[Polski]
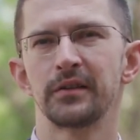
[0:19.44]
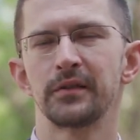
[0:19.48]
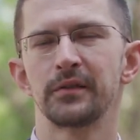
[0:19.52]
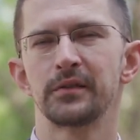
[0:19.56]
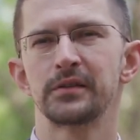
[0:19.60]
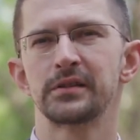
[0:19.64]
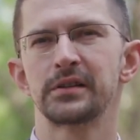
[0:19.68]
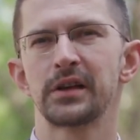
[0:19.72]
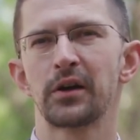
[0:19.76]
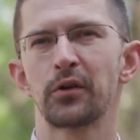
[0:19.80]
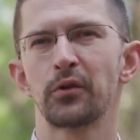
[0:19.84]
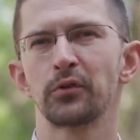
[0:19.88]

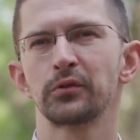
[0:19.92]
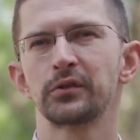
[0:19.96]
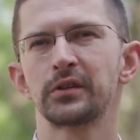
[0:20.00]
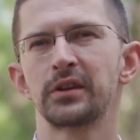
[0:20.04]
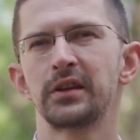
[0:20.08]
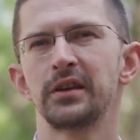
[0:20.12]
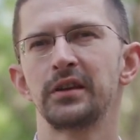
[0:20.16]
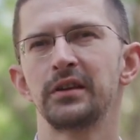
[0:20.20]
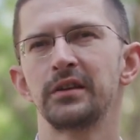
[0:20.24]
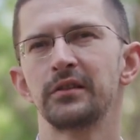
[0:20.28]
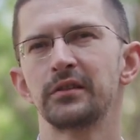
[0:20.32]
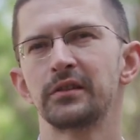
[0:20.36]
y,
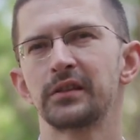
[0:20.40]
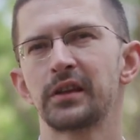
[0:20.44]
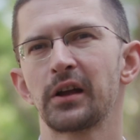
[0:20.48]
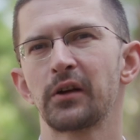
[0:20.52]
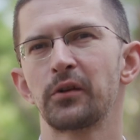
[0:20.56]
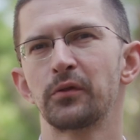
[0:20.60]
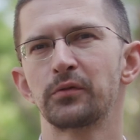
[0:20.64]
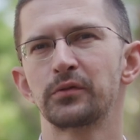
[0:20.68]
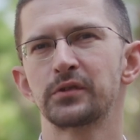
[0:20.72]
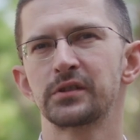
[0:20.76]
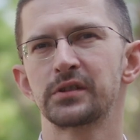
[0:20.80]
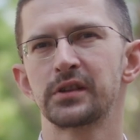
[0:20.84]
zarodki
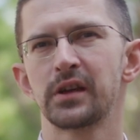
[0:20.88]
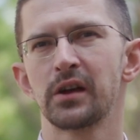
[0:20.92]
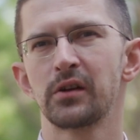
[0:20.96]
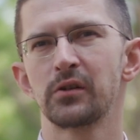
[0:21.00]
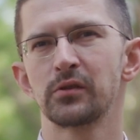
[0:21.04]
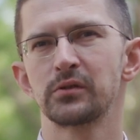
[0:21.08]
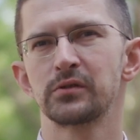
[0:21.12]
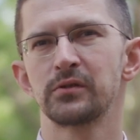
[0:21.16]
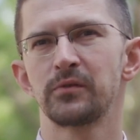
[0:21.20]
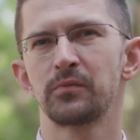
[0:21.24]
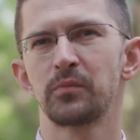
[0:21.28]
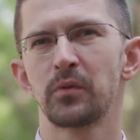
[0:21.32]
tego
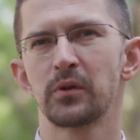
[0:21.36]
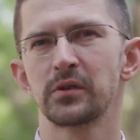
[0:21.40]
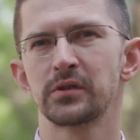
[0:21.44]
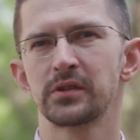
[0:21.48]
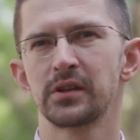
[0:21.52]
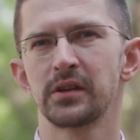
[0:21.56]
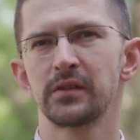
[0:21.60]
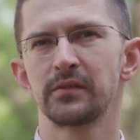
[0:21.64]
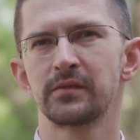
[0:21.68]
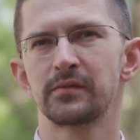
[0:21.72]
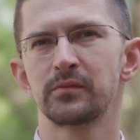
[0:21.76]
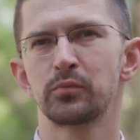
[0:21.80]
wszystkiego, co w
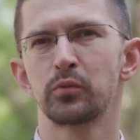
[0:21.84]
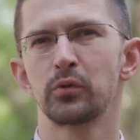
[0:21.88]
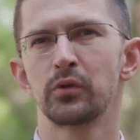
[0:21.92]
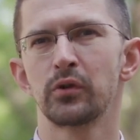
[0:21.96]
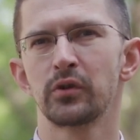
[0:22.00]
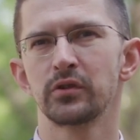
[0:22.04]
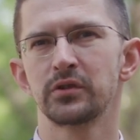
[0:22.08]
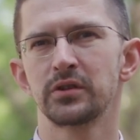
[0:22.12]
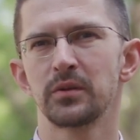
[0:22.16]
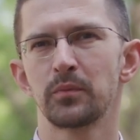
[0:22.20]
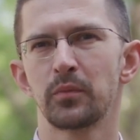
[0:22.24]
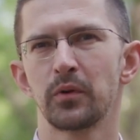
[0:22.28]
polskiej
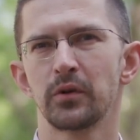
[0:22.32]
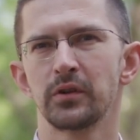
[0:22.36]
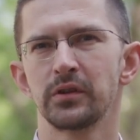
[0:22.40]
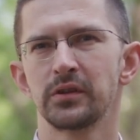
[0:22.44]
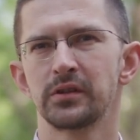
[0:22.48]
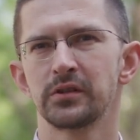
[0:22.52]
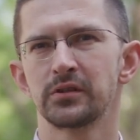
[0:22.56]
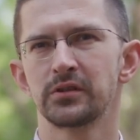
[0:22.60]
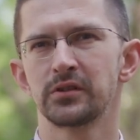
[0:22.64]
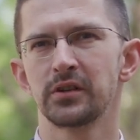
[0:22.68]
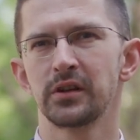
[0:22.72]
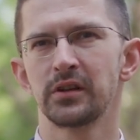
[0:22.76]
wspólnocie
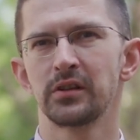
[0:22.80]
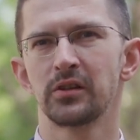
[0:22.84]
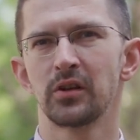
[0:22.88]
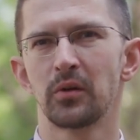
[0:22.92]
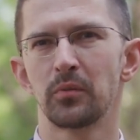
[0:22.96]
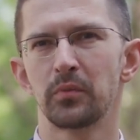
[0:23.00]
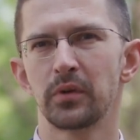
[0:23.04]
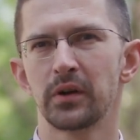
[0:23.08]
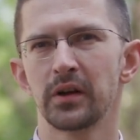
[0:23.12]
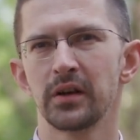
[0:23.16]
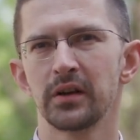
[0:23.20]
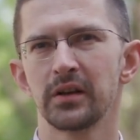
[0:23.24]
politycznej
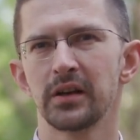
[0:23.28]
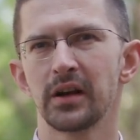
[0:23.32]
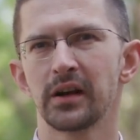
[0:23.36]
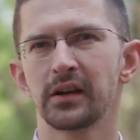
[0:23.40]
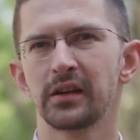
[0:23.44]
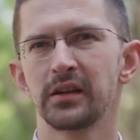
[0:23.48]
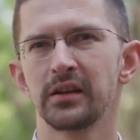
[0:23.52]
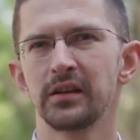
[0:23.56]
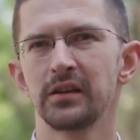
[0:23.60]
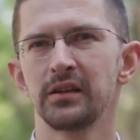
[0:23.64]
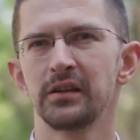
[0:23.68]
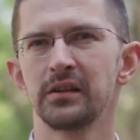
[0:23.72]
dobre,
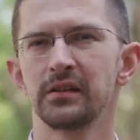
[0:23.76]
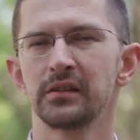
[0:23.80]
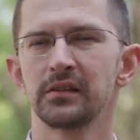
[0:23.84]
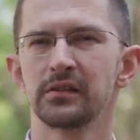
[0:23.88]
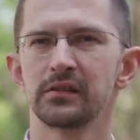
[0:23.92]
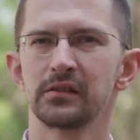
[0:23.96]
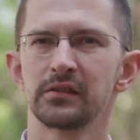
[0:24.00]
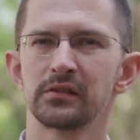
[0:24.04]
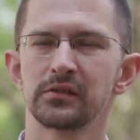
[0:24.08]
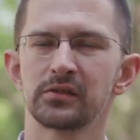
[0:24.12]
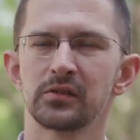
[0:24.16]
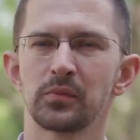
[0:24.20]
jak i
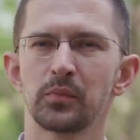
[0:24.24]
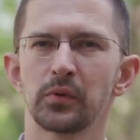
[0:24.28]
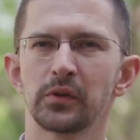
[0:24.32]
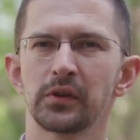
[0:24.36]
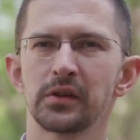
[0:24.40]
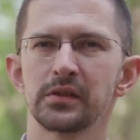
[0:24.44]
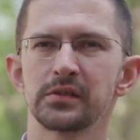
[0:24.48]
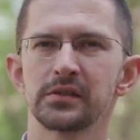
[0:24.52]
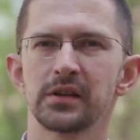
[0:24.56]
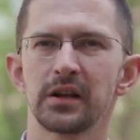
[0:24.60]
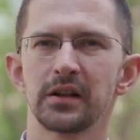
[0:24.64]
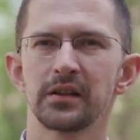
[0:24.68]
co
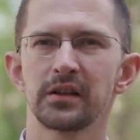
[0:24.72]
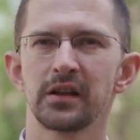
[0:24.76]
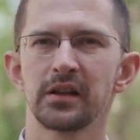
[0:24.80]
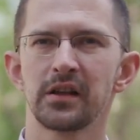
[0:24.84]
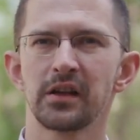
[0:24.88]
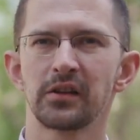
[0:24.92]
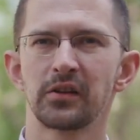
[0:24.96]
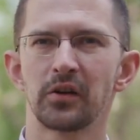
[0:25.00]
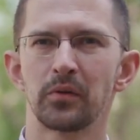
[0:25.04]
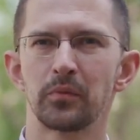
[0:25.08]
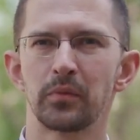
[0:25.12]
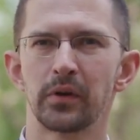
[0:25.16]
potencjalnie
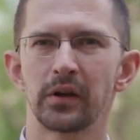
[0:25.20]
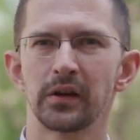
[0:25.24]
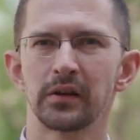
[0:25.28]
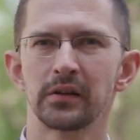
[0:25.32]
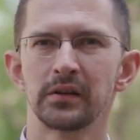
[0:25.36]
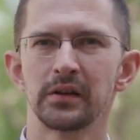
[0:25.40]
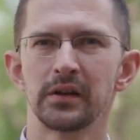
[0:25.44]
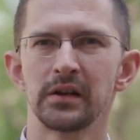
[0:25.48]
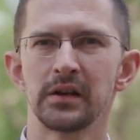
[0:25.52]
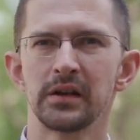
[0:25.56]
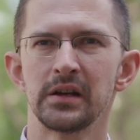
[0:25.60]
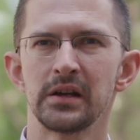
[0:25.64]
niedobre.
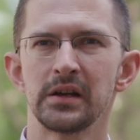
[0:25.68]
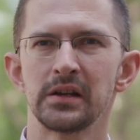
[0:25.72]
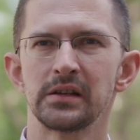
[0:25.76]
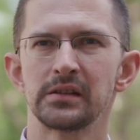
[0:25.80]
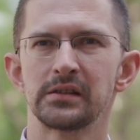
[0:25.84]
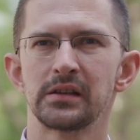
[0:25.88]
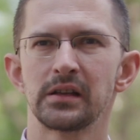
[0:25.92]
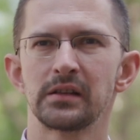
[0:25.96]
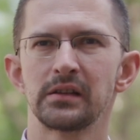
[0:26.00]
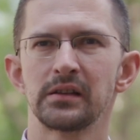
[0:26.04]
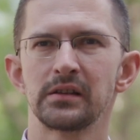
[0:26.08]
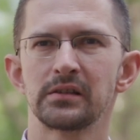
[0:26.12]

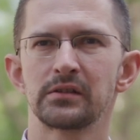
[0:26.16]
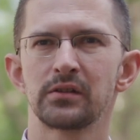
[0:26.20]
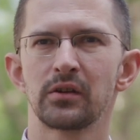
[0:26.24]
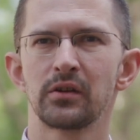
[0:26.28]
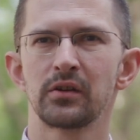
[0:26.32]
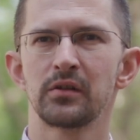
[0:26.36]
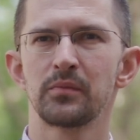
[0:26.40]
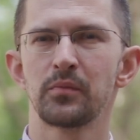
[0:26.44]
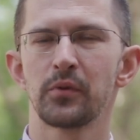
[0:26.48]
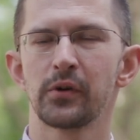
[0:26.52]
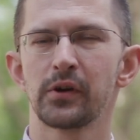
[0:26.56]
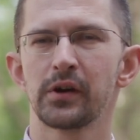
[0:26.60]
Z jednej
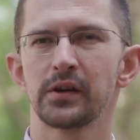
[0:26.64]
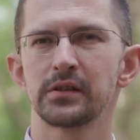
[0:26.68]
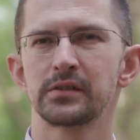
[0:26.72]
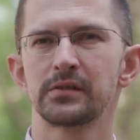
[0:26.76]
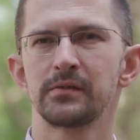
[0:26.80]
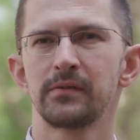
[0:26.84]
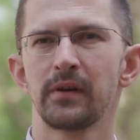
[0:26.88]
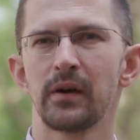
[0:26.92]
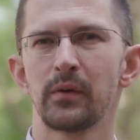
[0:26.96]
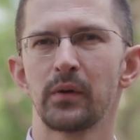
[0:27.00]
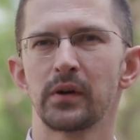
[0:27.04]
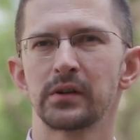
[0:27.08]
strony
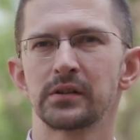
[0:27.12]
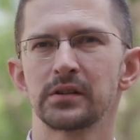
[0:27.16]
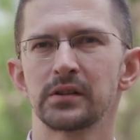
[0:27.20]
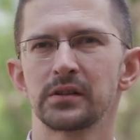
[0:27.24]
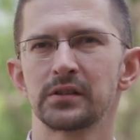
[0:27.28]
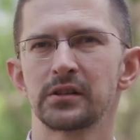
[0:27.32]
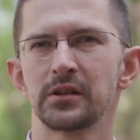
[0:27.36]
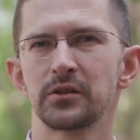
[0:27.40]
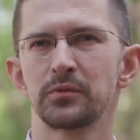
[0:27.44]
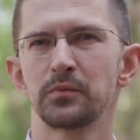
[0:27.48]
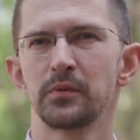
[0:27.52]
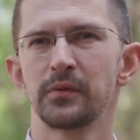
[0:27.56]
pokazywała, że
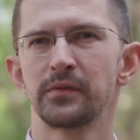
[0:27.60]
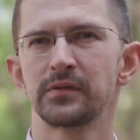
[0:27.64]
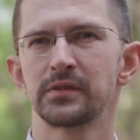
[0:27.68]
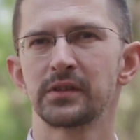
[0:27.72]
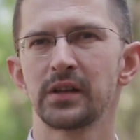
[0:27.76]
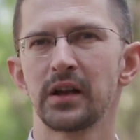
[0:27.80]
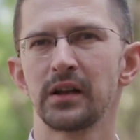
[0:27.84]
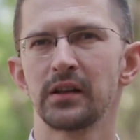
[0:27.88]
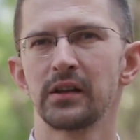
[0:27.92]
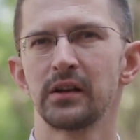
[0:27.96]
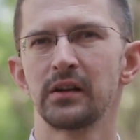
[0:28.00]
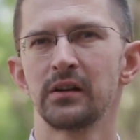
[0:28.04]
jesteśmy w
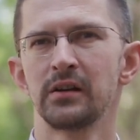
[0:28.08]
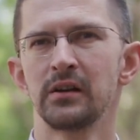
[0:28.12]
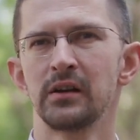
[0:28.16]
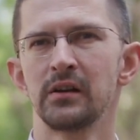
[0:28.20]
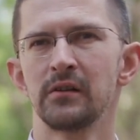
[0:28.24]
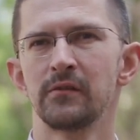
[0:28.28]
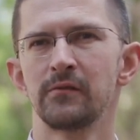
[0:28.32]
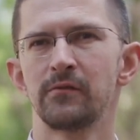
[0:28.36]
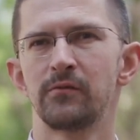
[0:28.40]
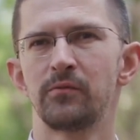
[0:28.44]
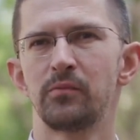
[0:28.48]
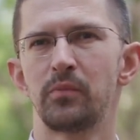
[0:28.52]
stanie
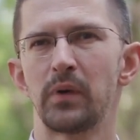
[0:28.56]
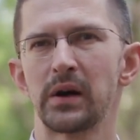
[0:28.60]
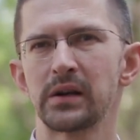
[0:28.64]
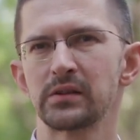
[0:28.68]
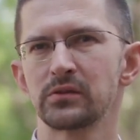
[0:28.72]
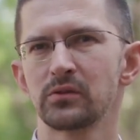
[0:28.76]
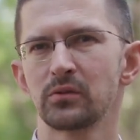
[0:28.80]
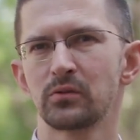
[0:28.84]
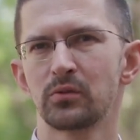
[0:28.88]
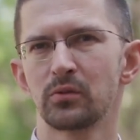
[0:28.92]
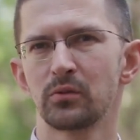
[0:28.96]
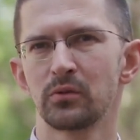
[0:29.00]
w
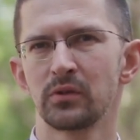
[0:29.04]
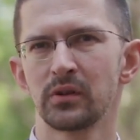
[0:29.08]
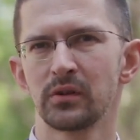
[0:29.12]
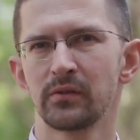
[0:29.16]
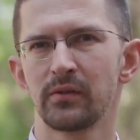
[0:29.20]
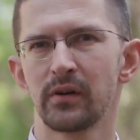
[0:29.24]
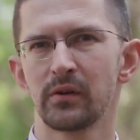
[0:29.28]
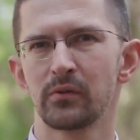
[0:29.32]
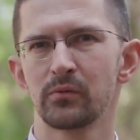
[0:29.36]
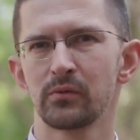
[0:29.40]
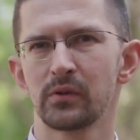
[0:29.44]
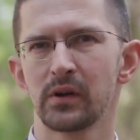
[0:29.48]
bardzo trudnych
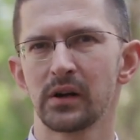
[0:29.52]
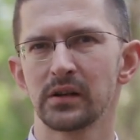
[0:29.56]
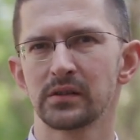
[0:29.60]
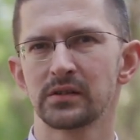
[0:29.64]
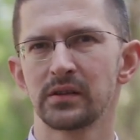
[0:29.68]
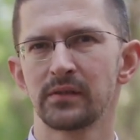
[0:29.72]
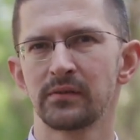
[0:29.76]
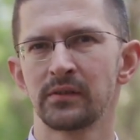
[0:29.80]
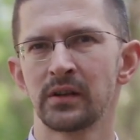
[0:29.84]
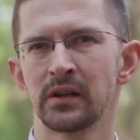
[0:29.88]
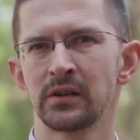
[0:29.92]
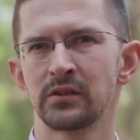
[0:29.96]
warunkach
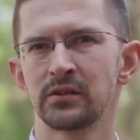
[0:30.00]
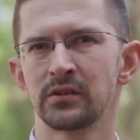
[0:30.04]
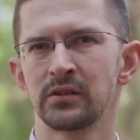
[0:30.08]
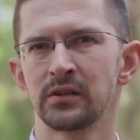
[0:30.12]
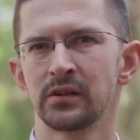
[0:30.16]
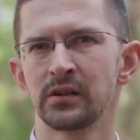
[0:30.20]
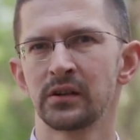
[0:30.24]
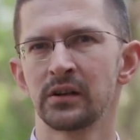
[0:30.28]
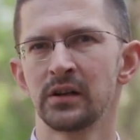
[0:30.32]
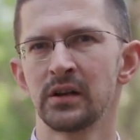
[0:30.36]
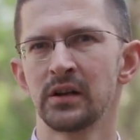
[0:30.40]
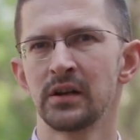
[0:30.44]

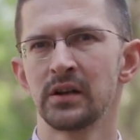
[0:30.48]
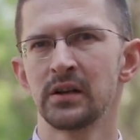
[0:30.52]
zewnętrznych